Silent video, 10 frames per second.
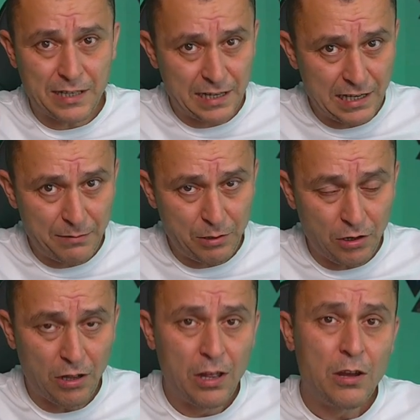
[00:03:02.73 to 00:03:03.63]

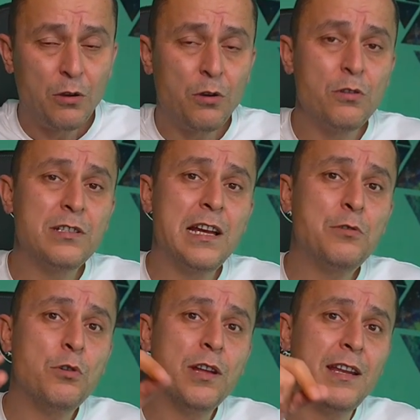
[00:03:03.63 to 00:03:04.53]
gelebiliyor. O yüzden
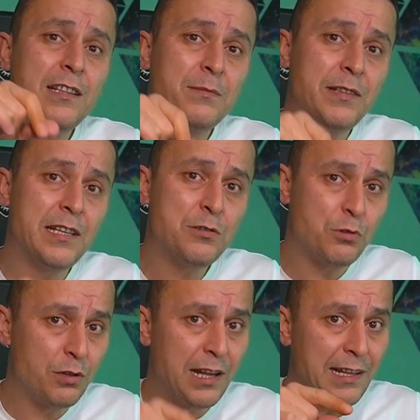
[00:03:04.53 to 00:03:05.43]
konu anlatımındaki
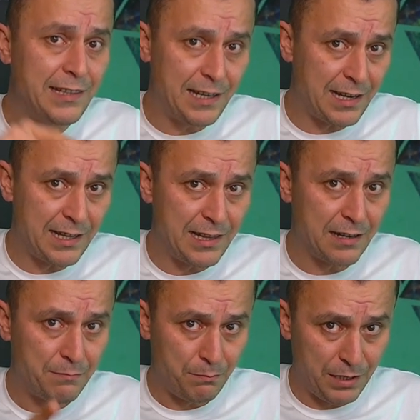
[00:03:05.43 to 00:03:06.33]
sorulara dikkat
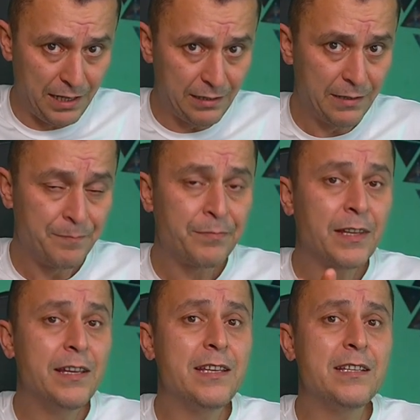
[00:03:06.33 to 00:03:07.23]
edin. Bir.
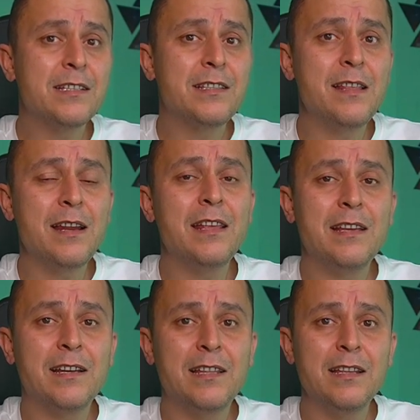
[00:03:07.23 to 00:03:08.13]
ikincisinde nereye
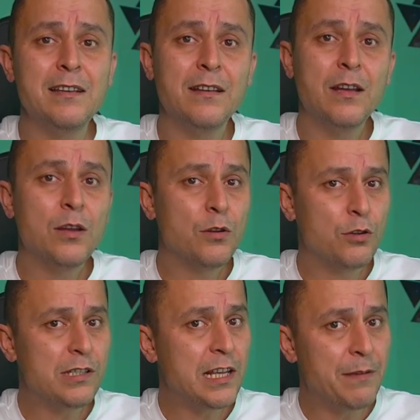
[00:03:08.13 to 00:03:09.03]
dikkat edin?
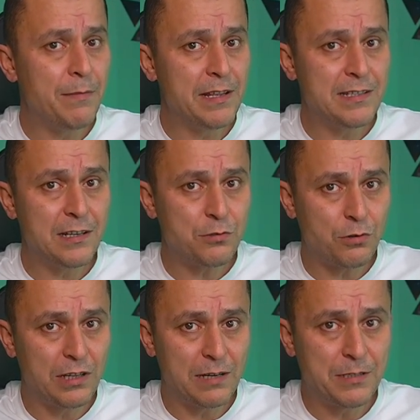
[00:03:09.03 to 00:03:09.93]
ÖSYM benzeri
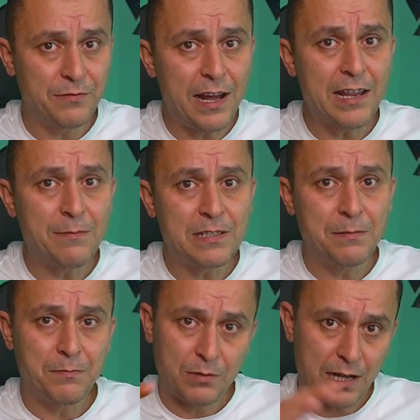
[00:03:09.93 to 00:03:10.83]
sorularımız var ya
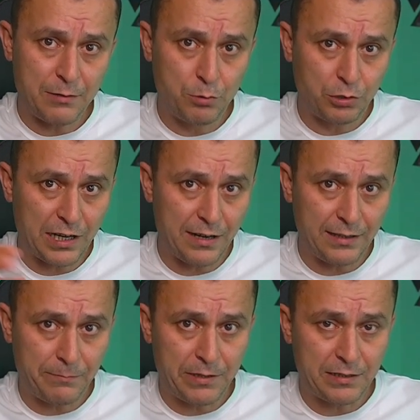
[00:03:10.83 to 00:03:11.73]
bizim bütün
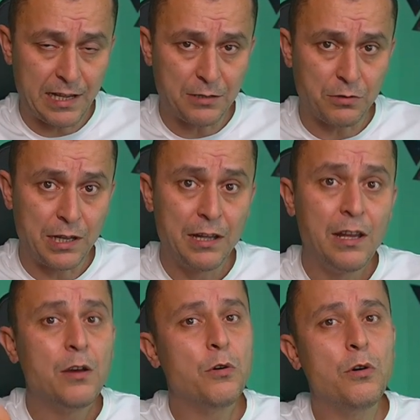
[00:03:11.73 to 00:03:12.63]
analitik bittikten sonra.
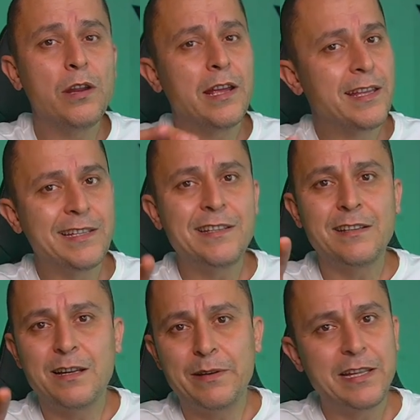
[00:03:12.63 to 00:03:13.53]
Oraya
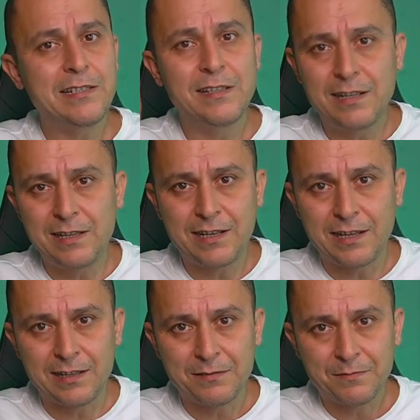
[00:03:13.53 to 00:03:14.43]
kesinlikle ama kesinlikle dikkat
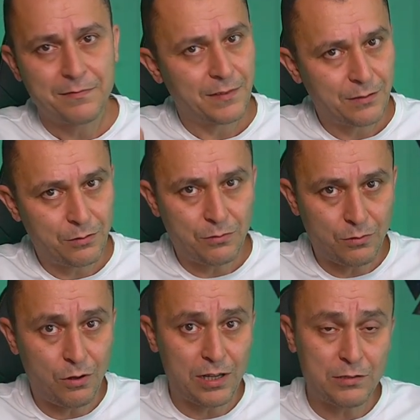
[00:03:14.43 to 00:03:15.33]
edin.
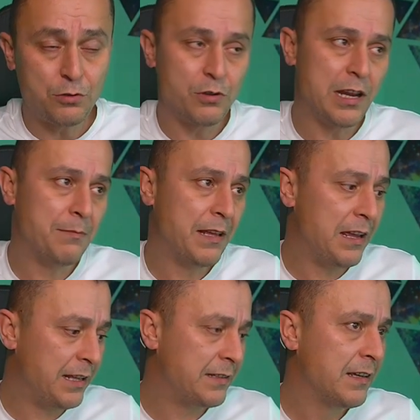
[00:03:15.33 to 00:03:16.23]
Orası çok önemli.
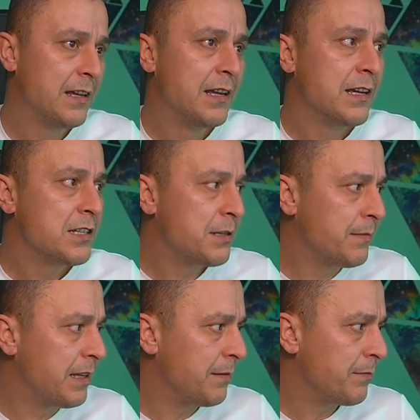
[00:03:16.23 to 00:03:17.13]
Evet. Şimdi